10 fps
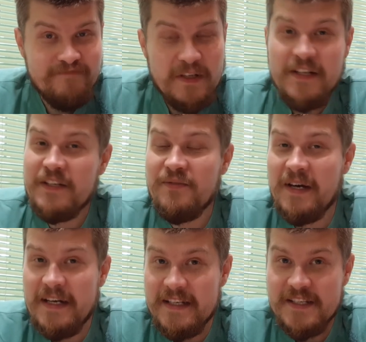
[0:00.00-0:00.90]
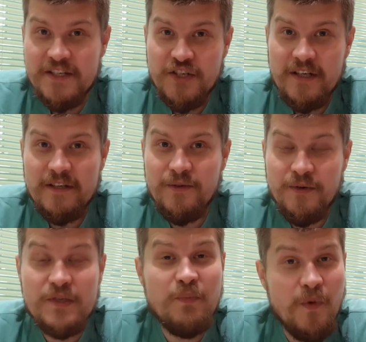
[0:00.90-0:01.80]
или дворец
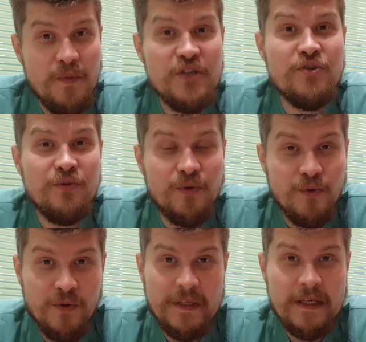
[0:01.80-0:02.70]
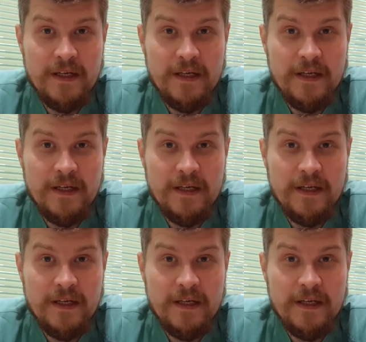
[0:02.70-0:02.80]
очередной с помощью дрона,